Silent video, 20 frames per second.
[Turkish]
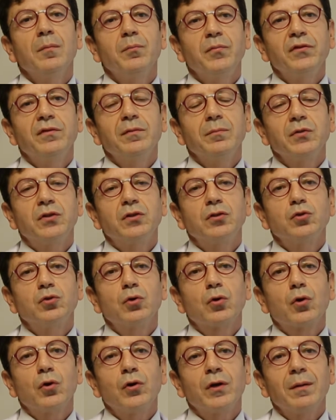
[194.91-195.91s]
bizim için
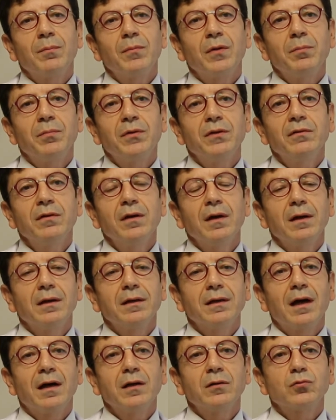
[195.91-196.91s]
çok önemli bir
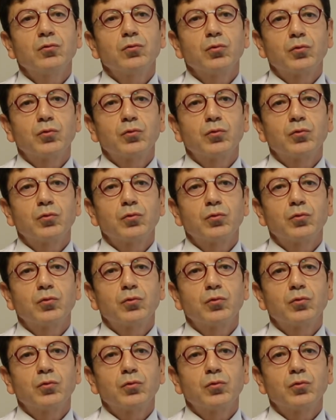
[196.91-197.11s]
yer